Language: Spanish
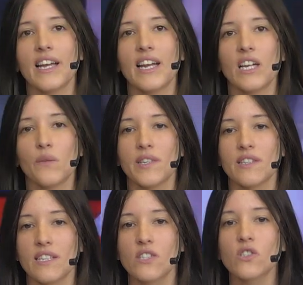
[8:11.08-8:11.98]

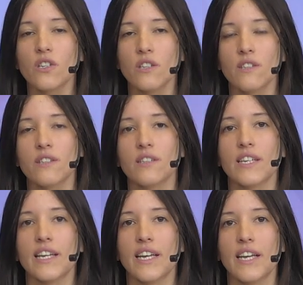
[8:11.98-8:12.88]
alimentación,
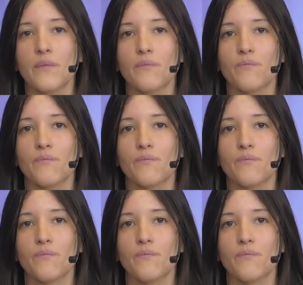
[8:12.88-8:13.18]
eh,